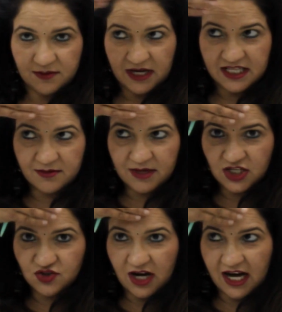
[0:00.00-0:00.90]
बाद
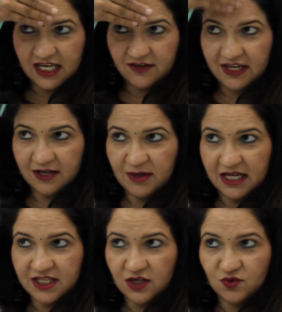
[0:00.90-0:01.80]
हमारे जो आगे वाले
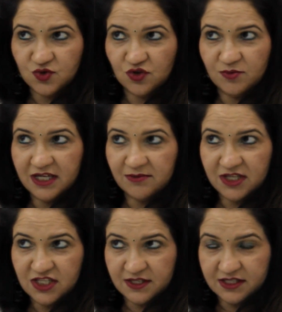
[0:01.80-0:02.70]
बाल थे उसको भी
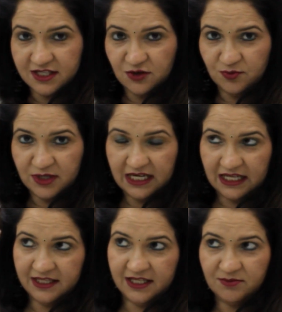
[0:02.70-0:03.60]
हमने इसके ऊपर
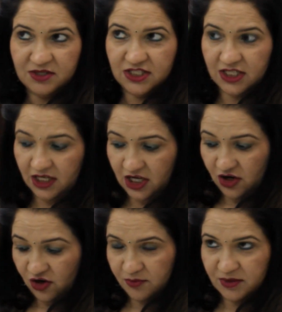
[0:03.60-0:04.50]
डाल दिया पीछे
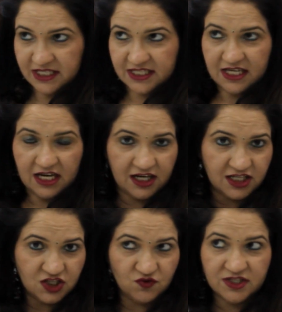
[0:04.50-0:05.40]
और पीछे से हल्का
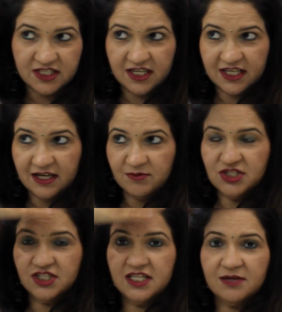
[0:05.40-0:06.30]
सा ट्विस्ट करके हमें
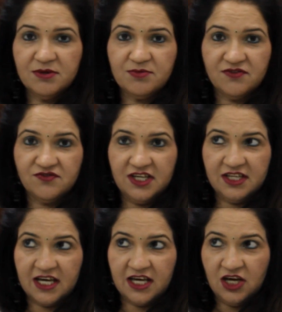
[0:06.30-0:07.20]
जितना भी पफ
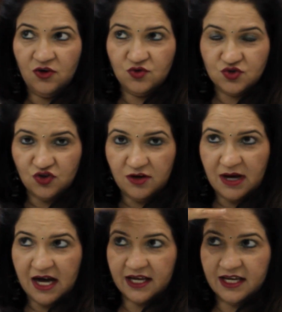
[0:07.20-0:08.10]
देना है उसको हम
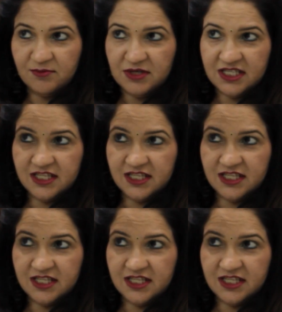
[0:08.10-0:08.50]
आगे या पीछे